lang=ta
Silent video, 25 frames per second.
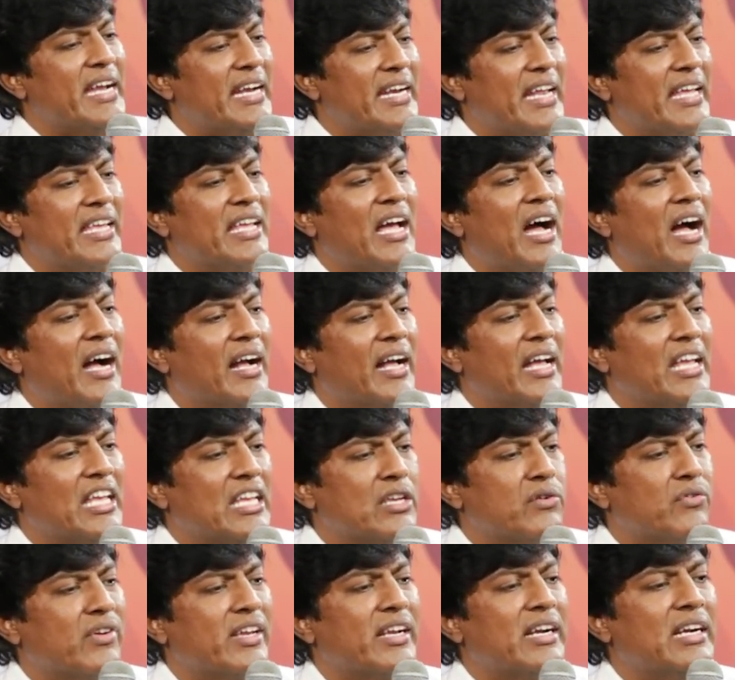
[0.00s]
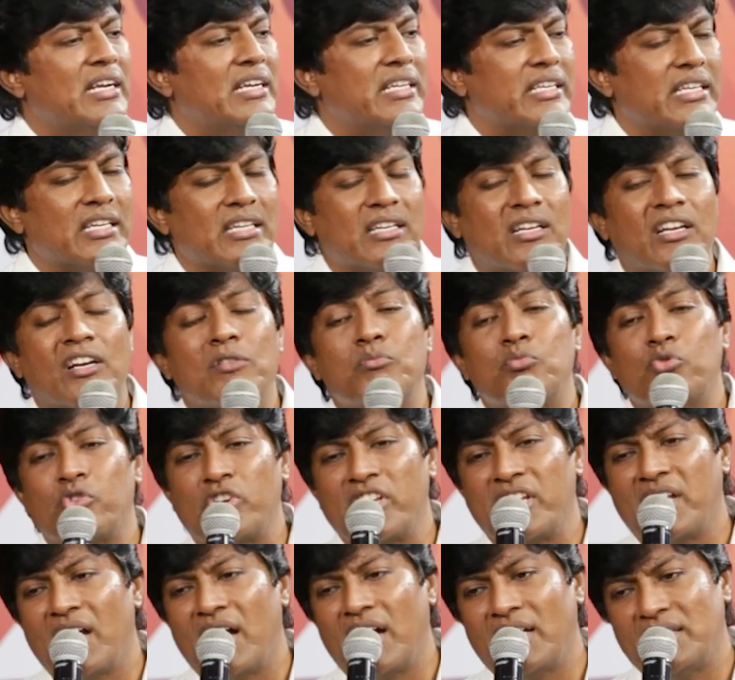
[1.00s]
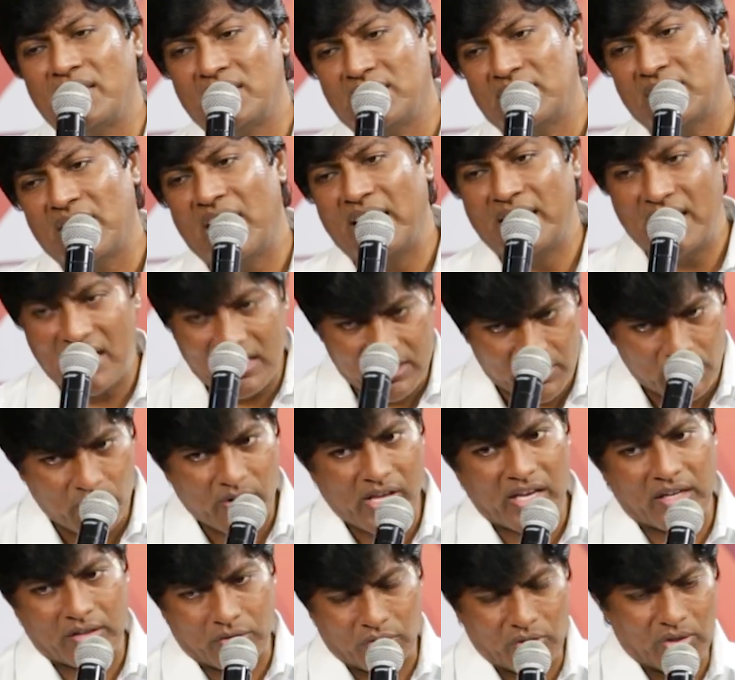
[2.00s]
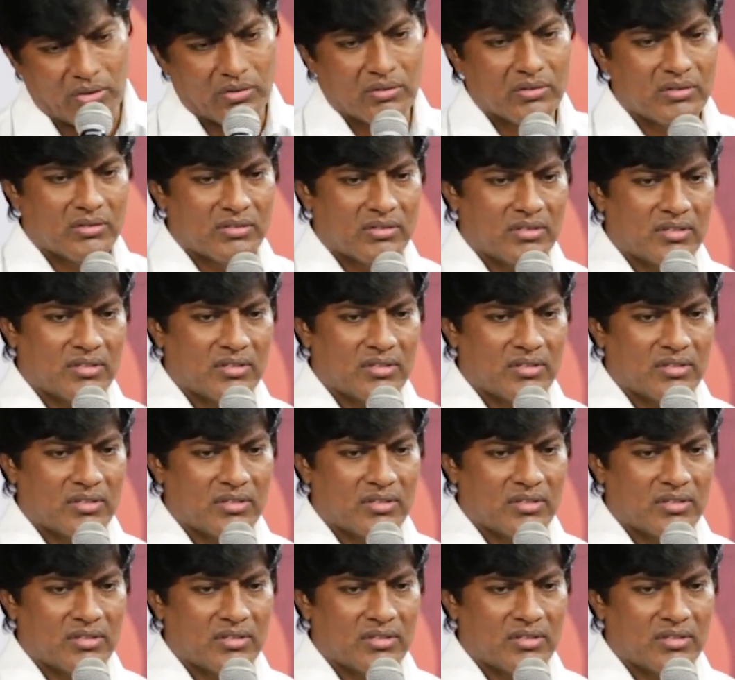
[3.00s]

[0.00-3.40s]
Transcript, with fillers: இணையாக இவைகள் இருக்க முடியாது அதான் அதனுடைய அர்த்தம்